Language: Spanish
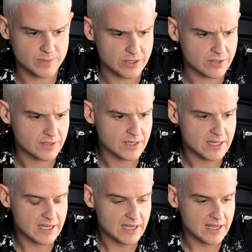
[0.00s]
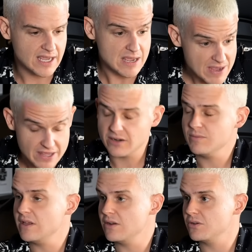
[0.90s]
yo mejor. Y me
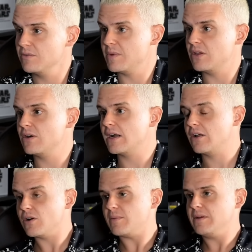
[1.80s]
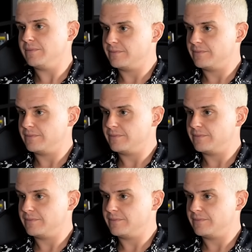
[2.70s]
dieron, me dieron, me dieron ganador a mí.